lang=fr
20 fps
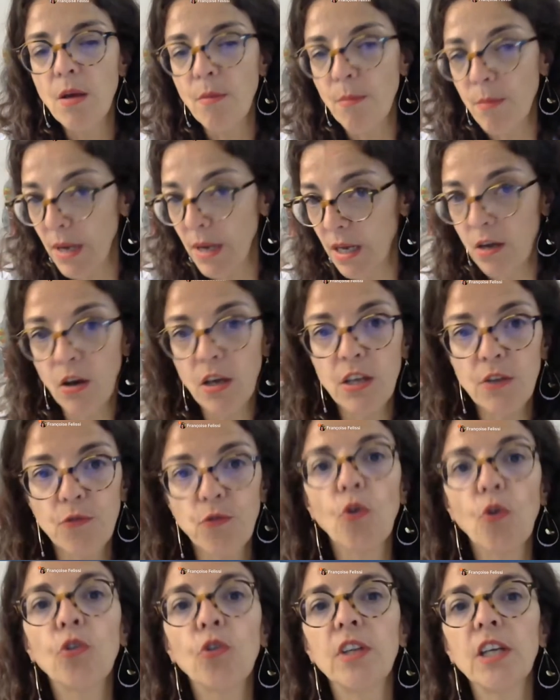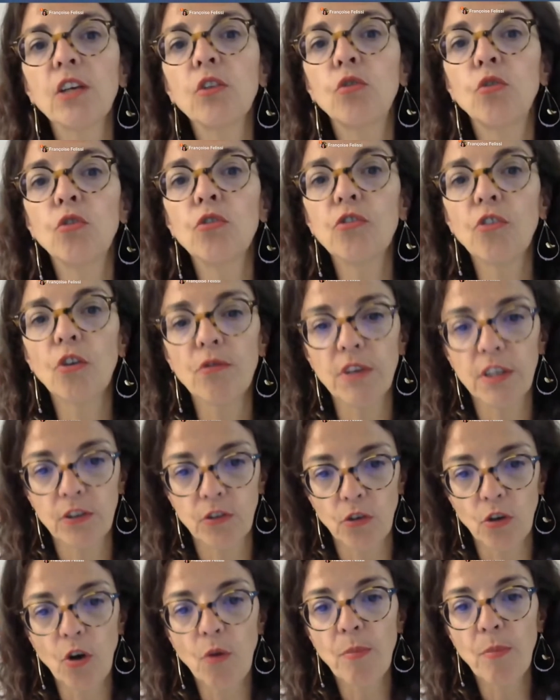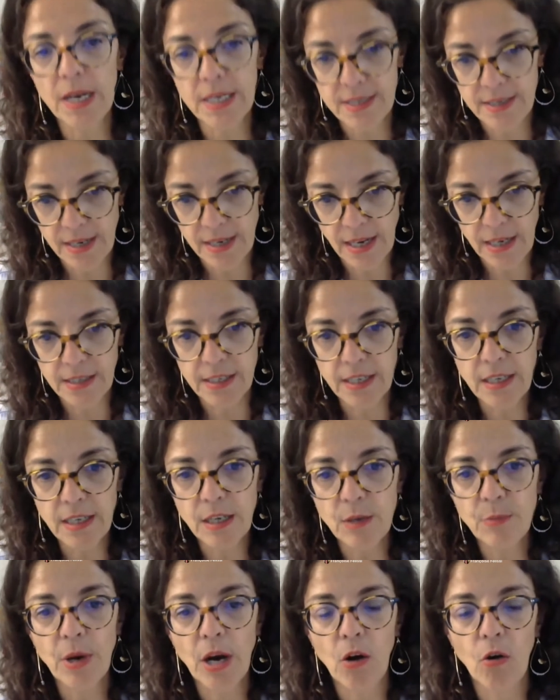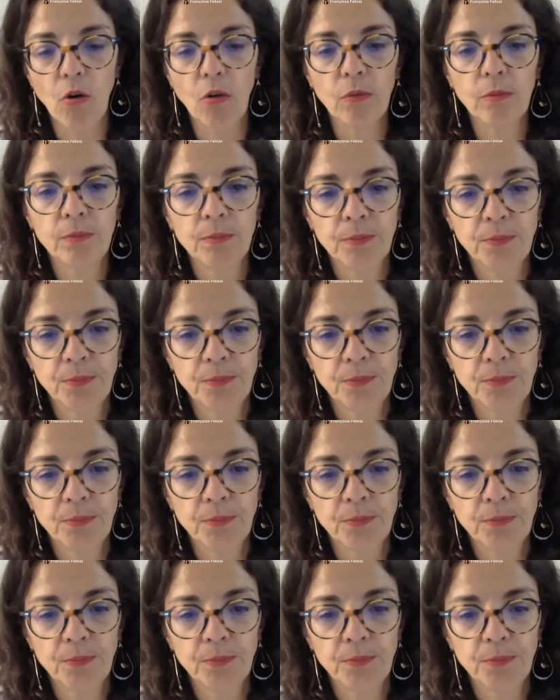mais il faut retenir 220 heures par salarié et par an.